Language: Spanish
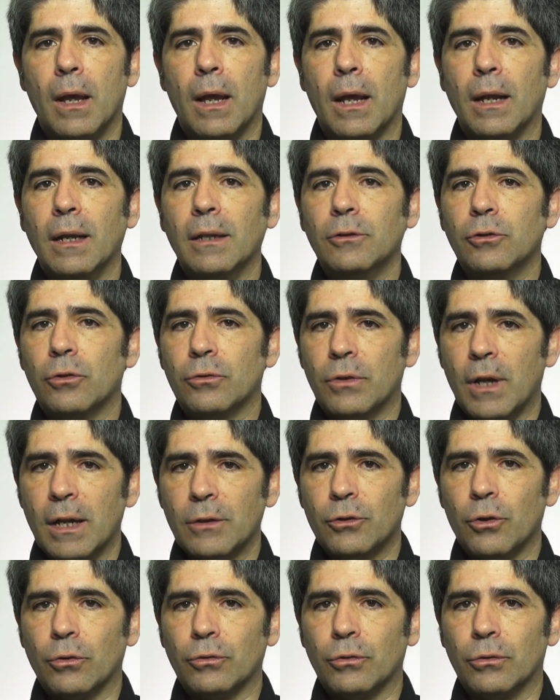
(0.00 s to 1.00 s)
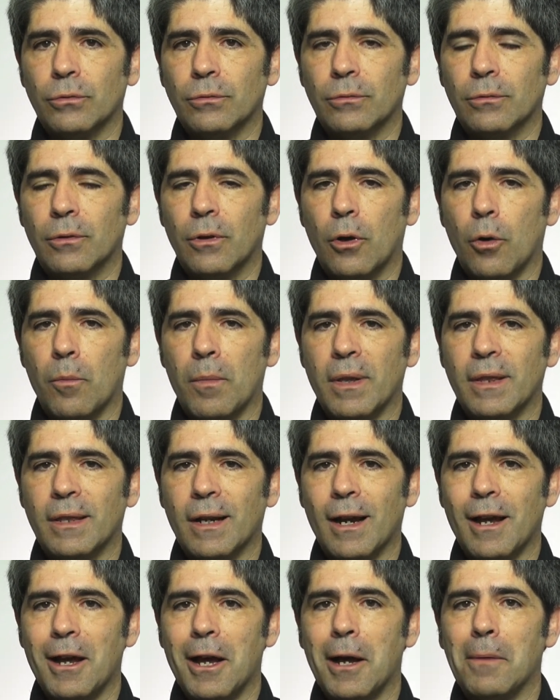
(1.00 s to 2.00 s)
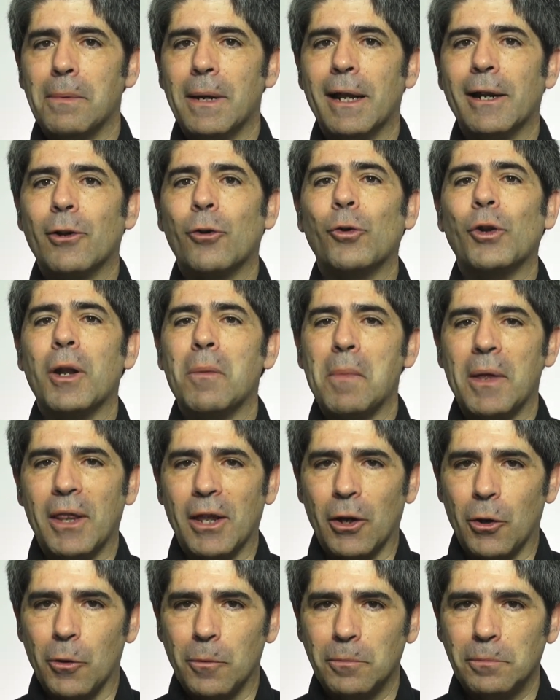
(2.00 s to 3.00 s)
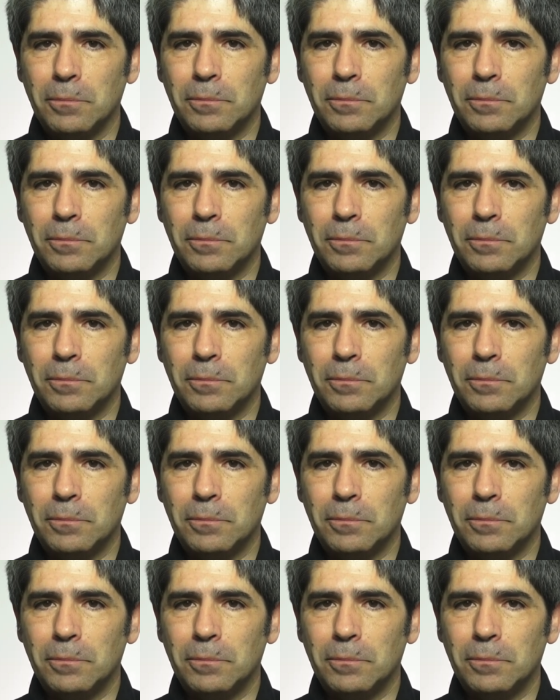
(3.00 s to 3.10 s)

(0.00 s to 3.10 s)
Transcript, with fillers: En estos casos convendrá hablar con el médico.